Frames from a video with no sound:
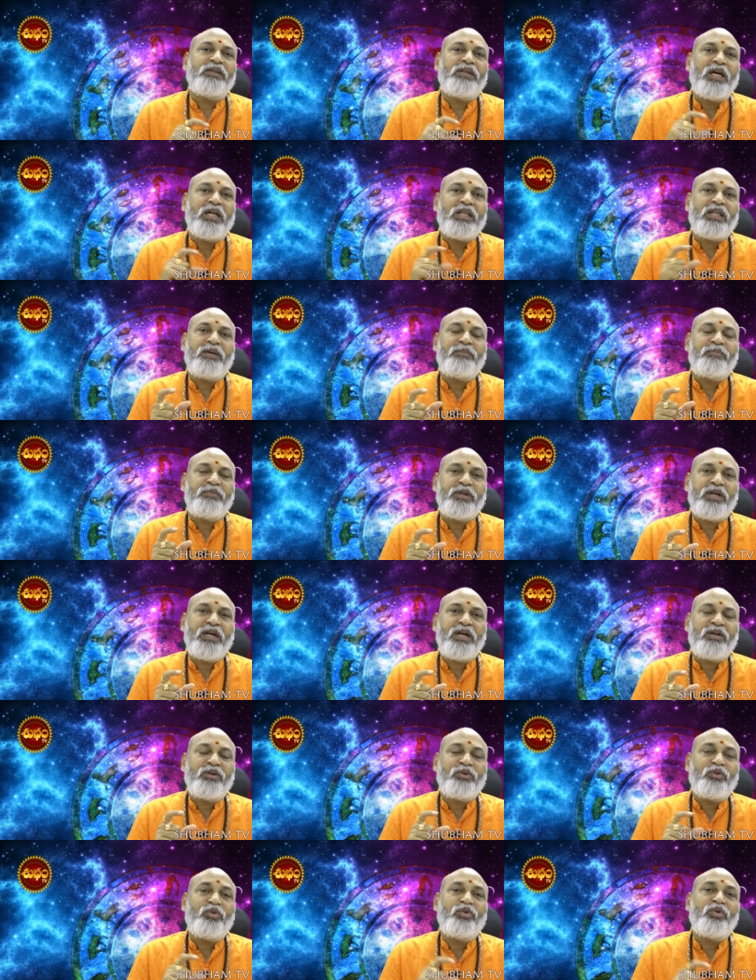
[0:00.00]
దాదాపుగా
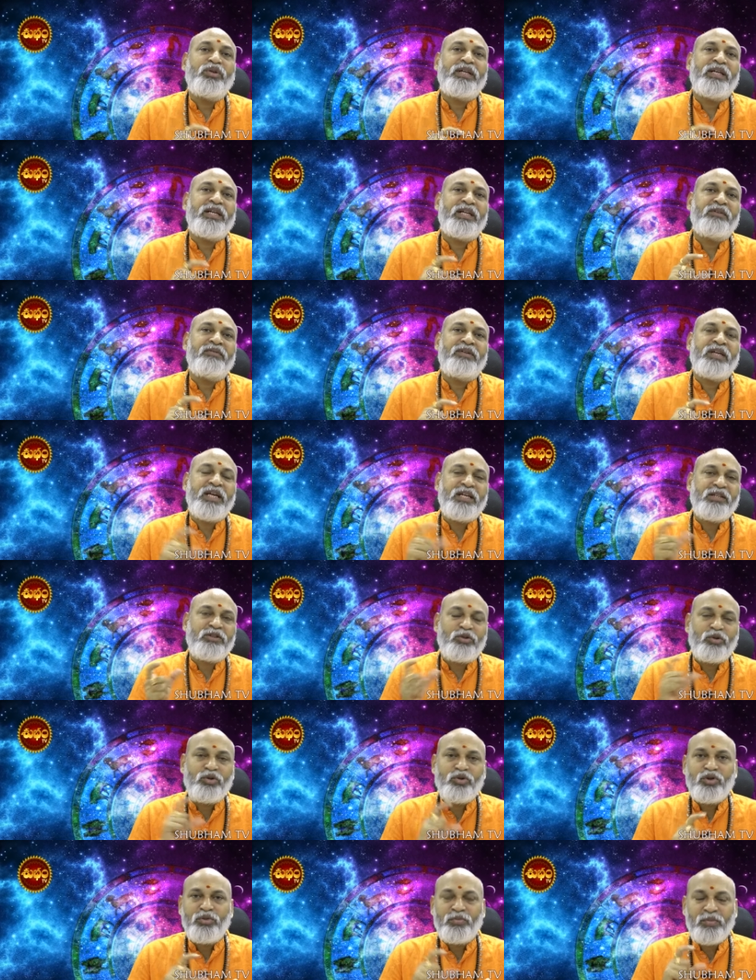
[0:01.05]
నూట ఇరవై ఐదు
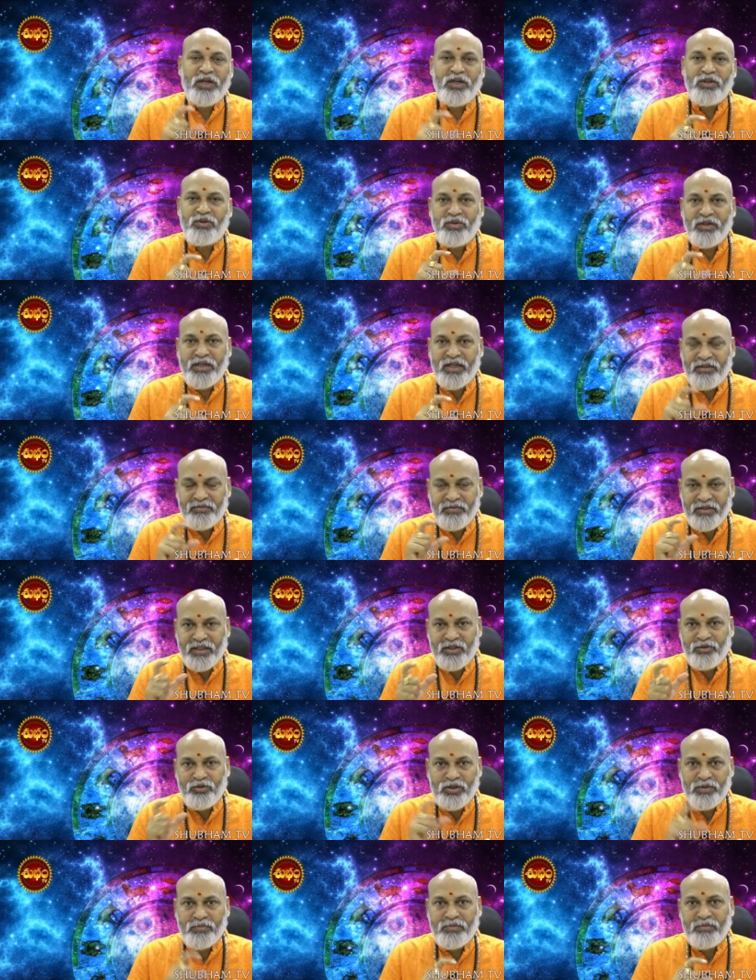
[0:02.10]
రోజుల పాటు ఉండేటువంటి
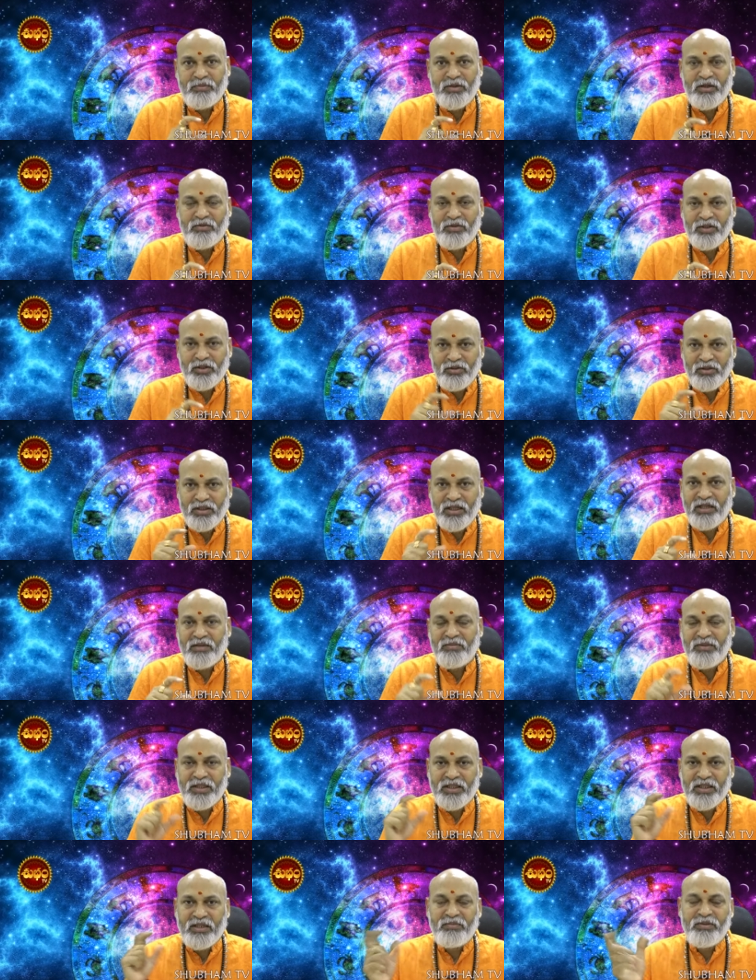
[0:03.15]
కుజ ప్రభావంలో
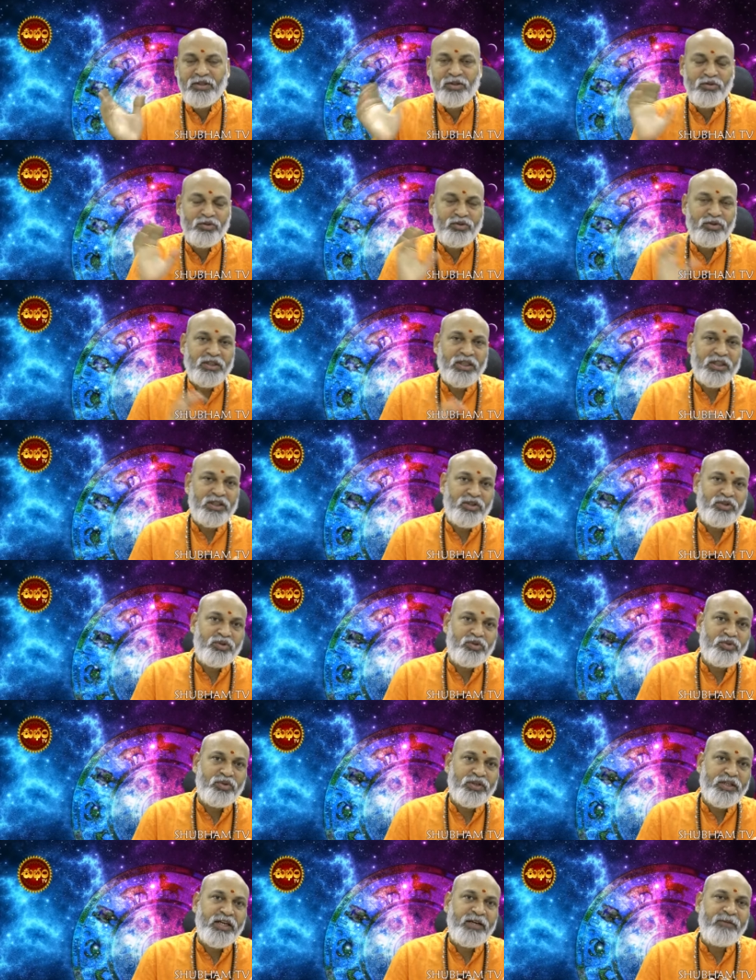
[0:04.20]
నలభై నలభై రోజులుగా
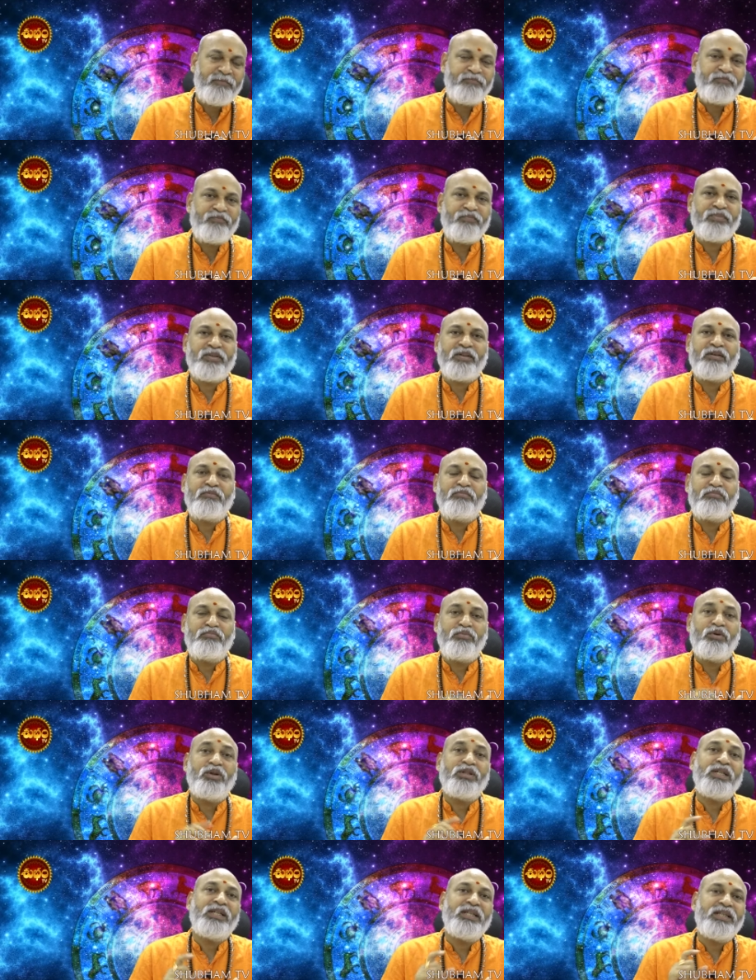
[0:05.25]
తీసుకుంటే
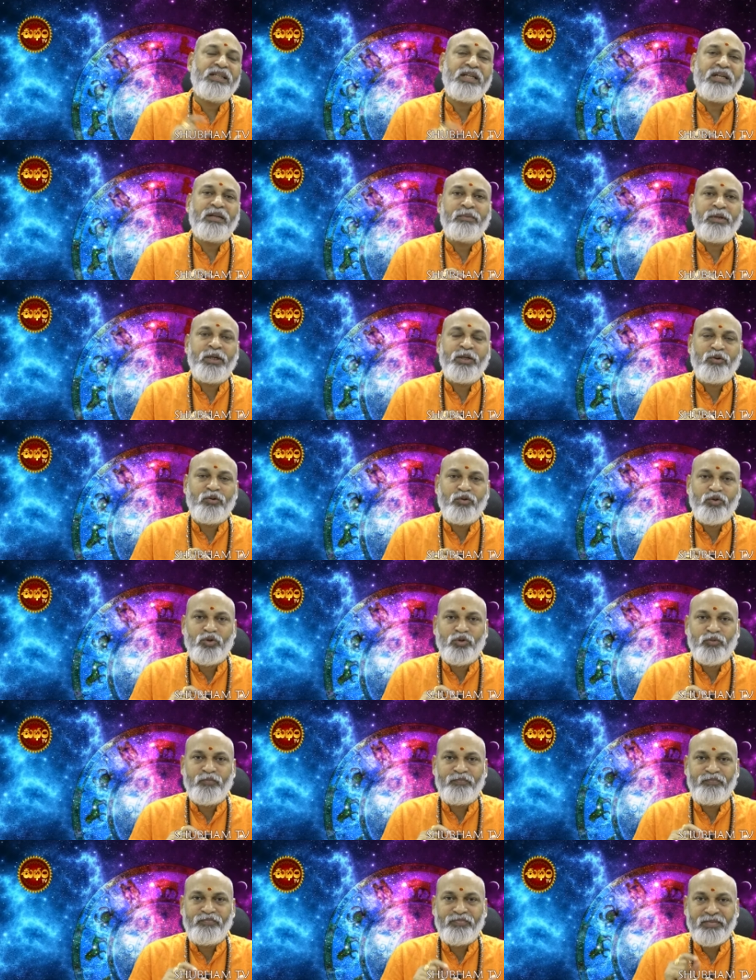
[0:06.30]
మొదటి నలభై
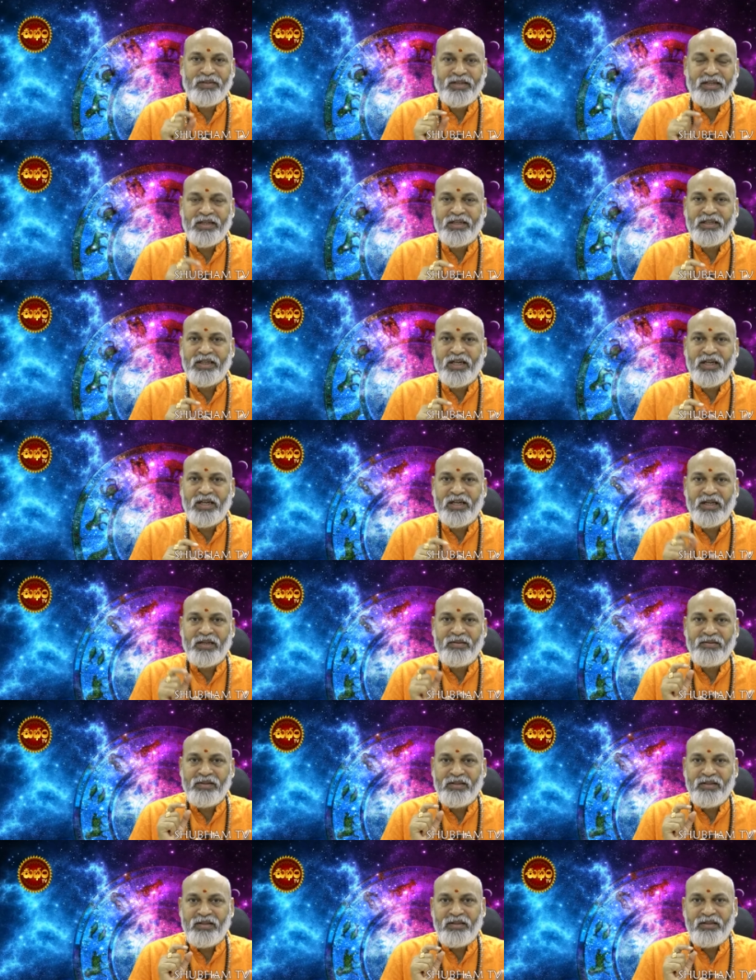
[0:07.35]
రోజులు అనగా
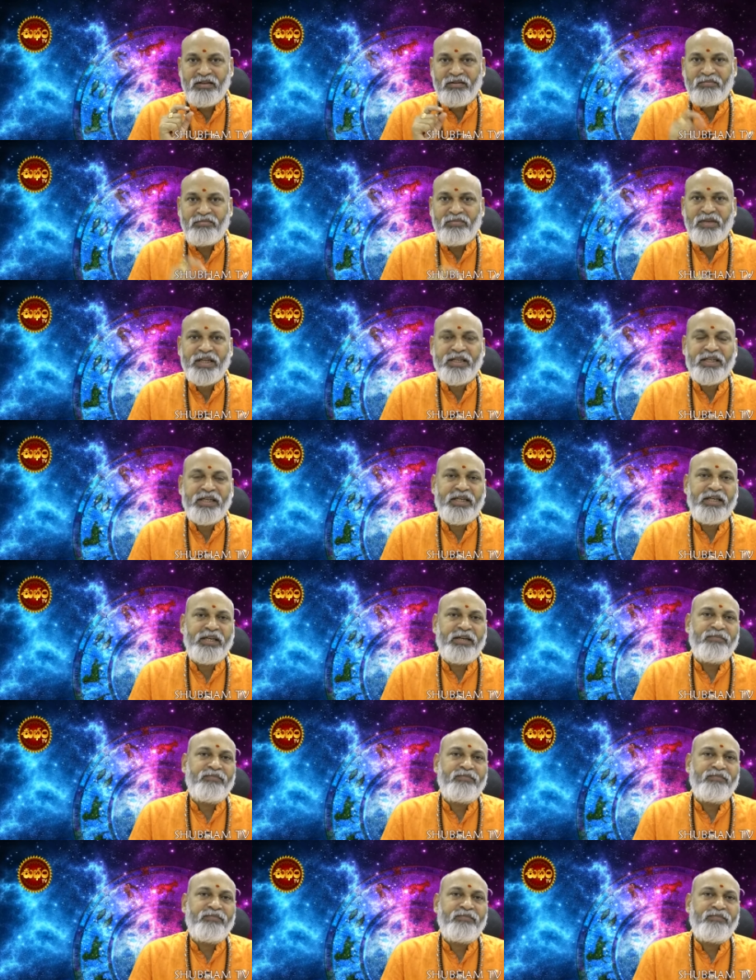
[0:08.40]
మనకి